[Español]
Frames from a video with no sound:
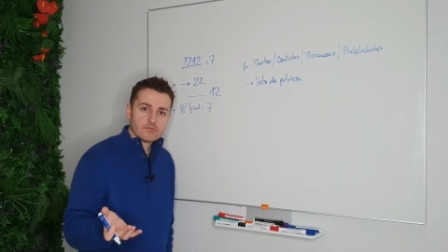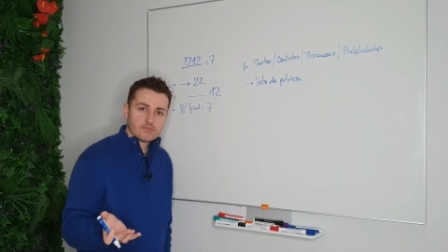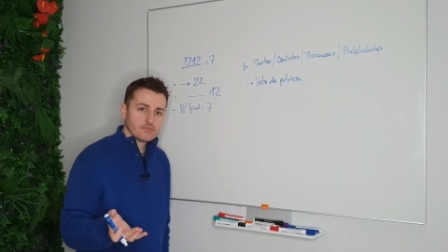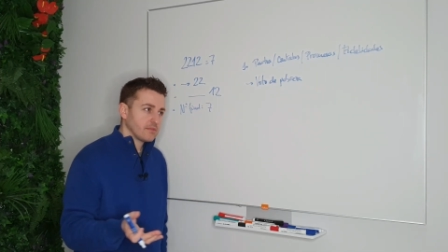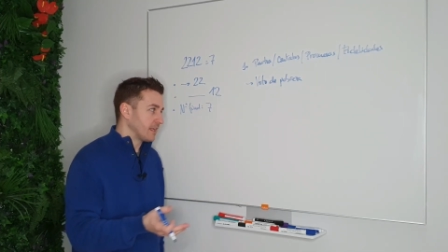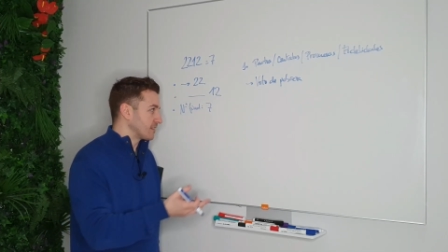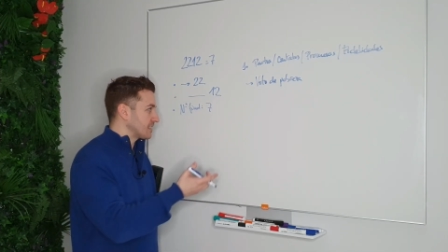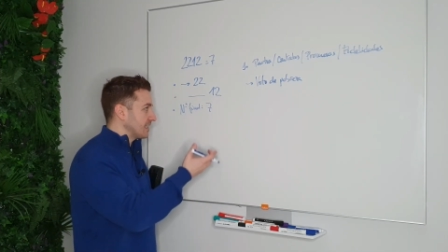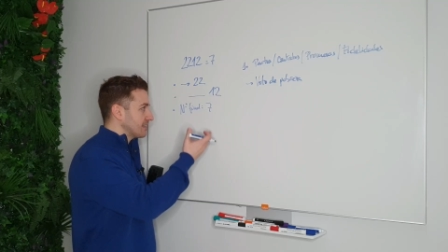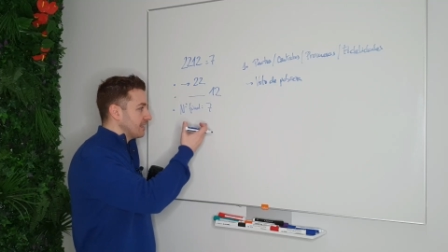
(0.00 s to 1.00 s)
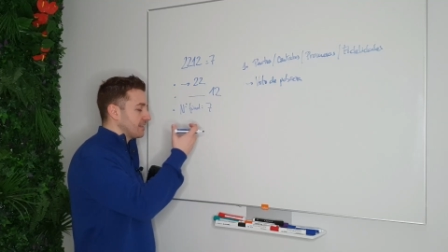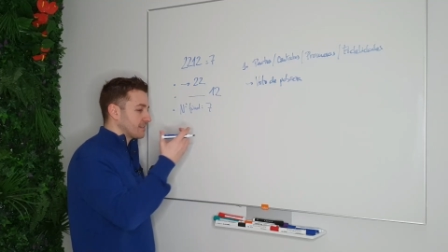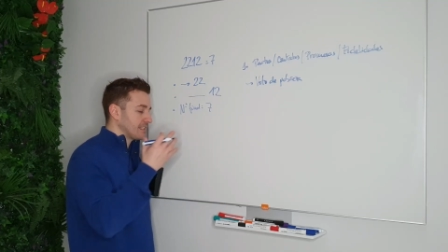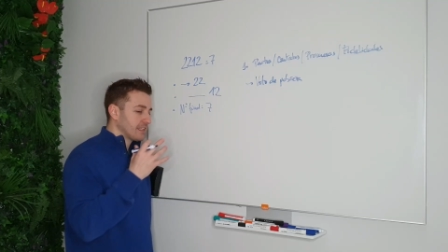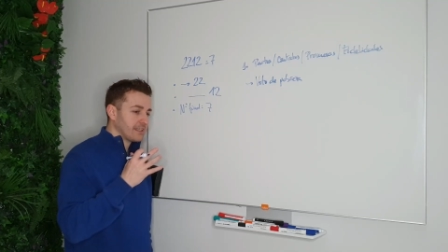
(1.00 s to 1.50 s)
El 7, el
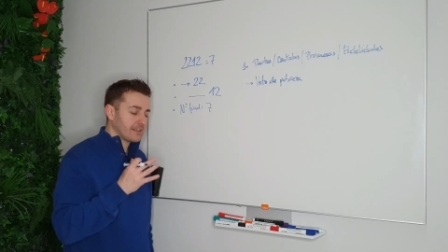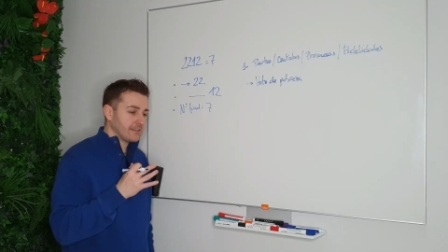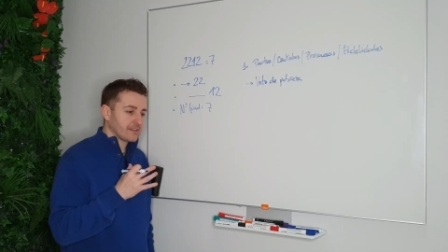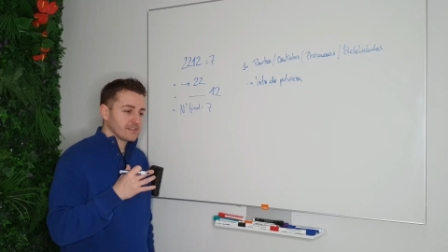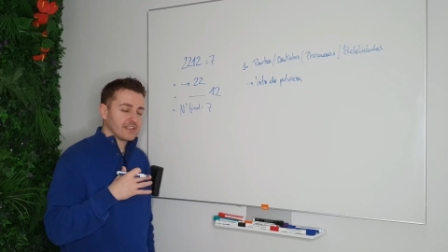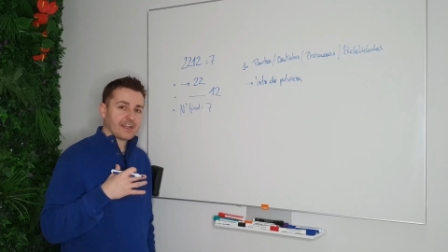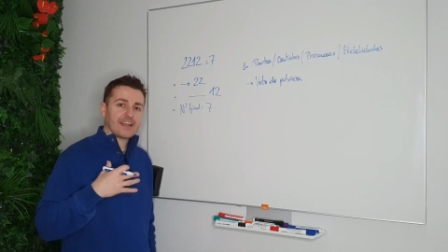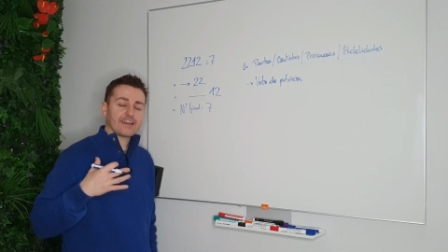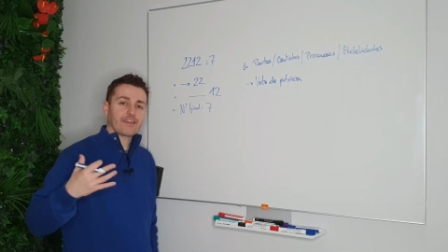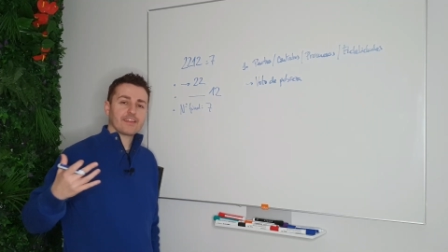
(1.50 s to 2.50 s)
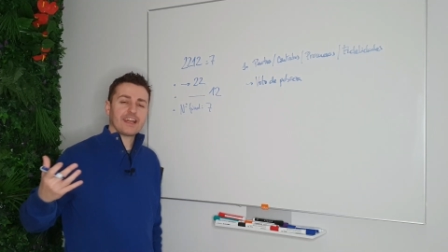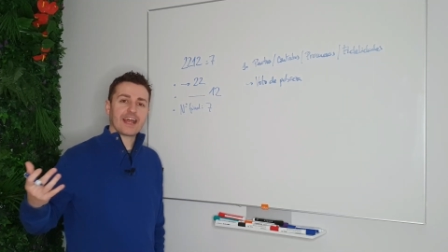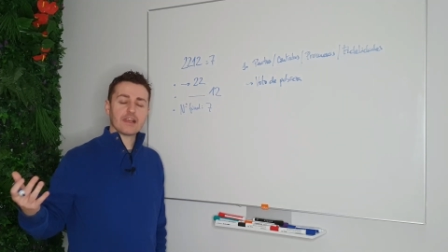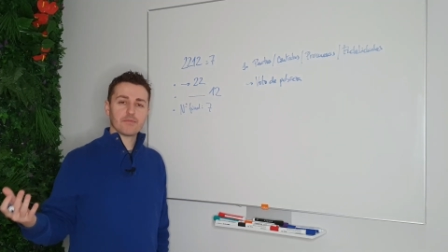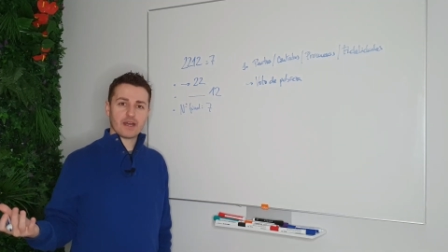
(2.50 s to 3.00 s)
7 necesita claridad en el
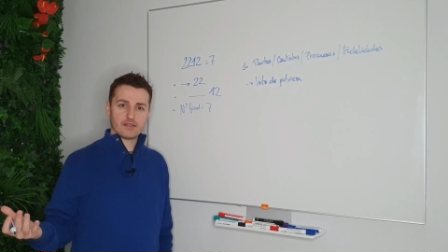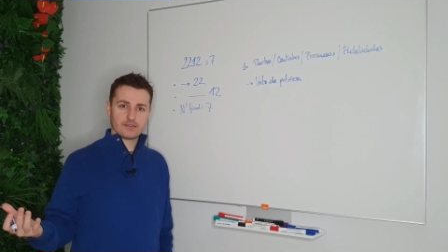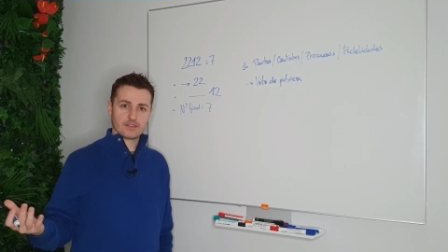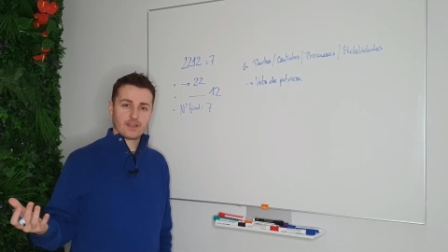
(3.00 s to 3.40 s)
alma.